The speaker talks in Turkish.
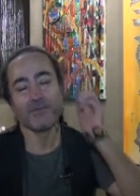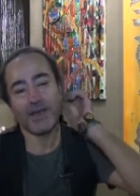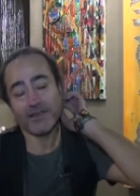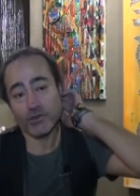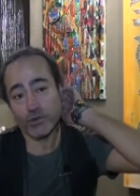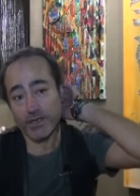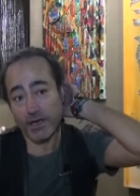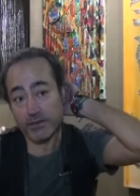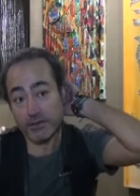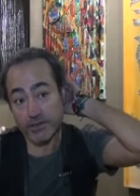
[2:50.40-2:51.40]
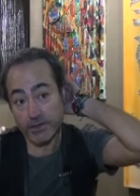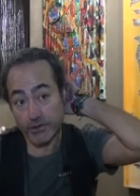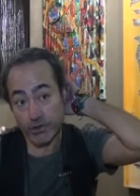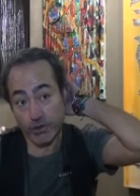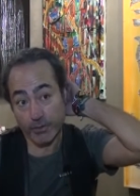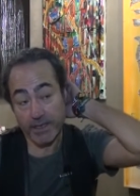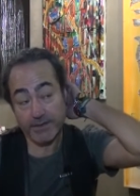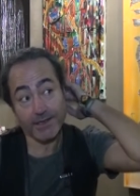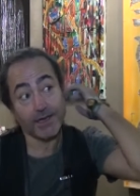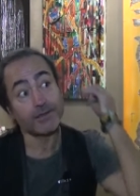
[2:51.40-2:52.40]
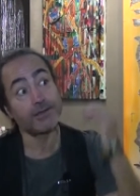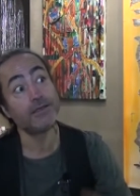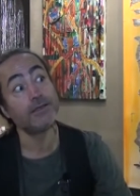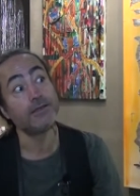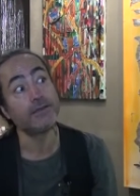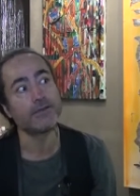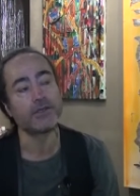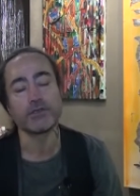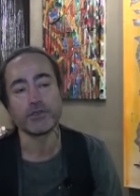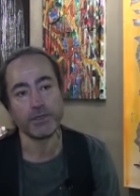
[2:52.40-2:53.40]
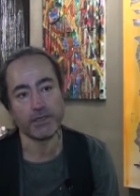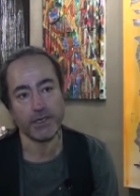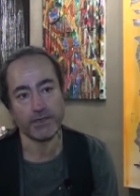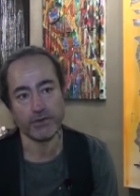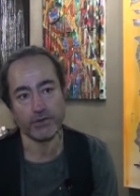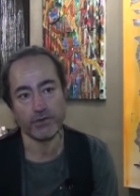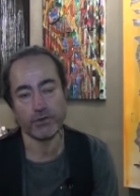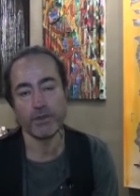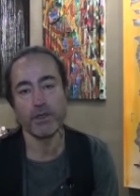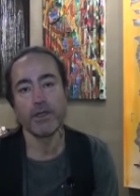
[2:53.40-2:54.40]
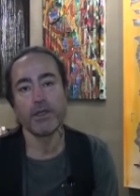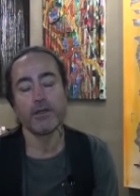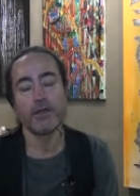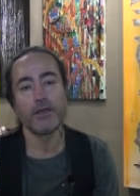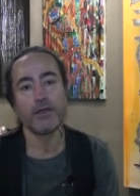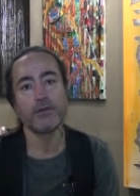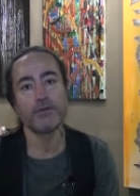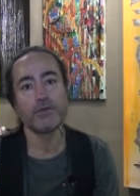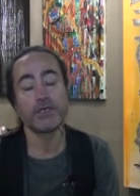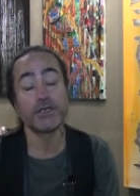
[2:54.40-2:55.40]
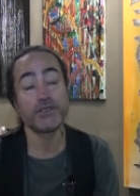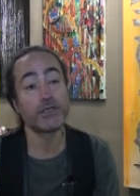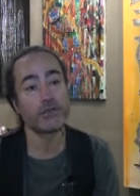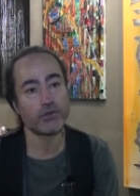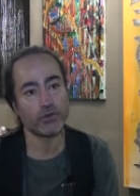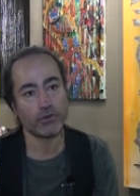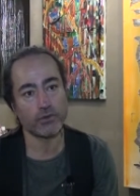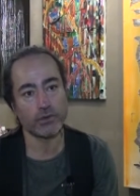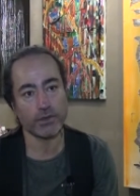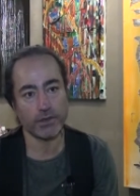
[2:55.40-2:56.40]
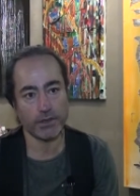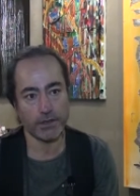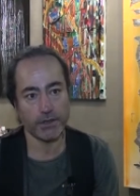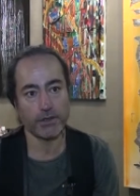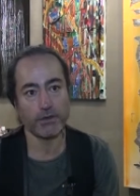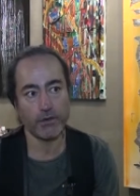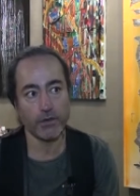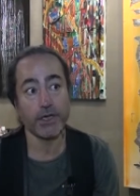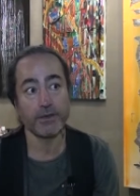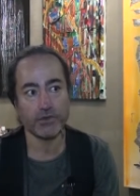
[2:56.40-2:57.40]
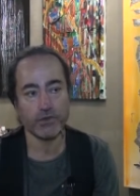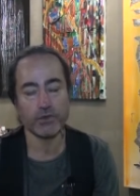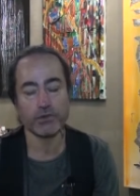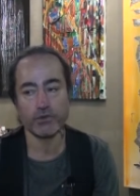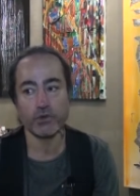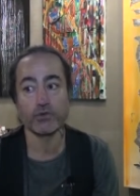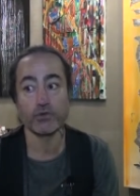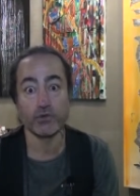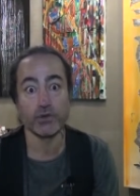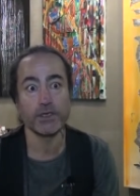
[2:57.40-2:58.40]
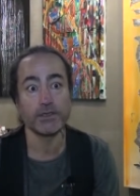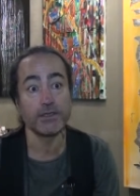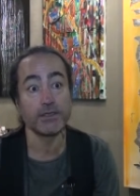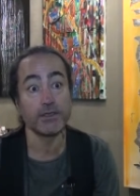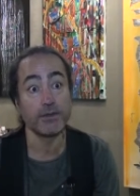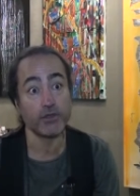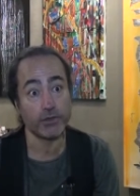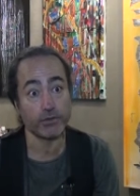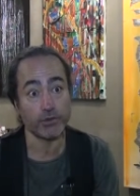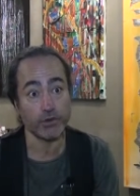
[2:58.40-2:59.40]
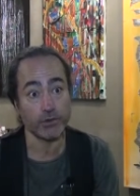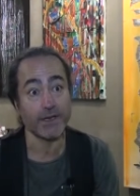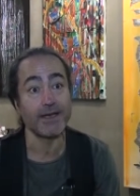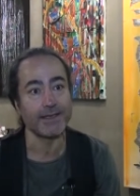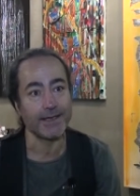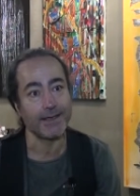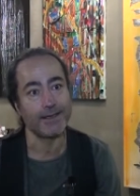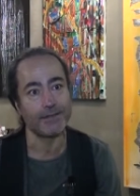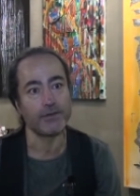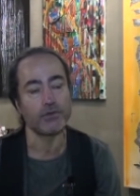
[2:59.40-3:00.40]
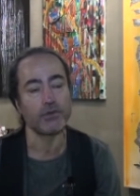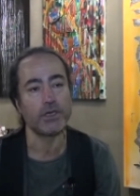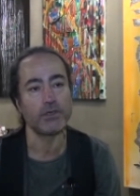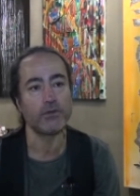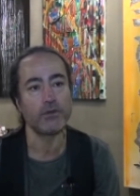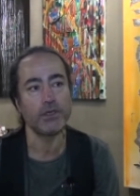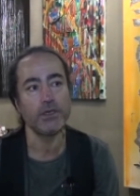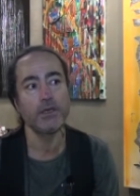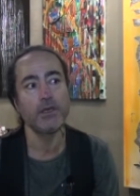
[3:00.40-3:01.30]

Ben çok sağlıklı çalışıyorum. Yani sağlıklı çalışmayı tercih ediyorum. Hı E, yıkı çıkı çok e, önemsiyorum. Çok süslü kadınları demode buluyorum. Yani genelde de dünyada öyle.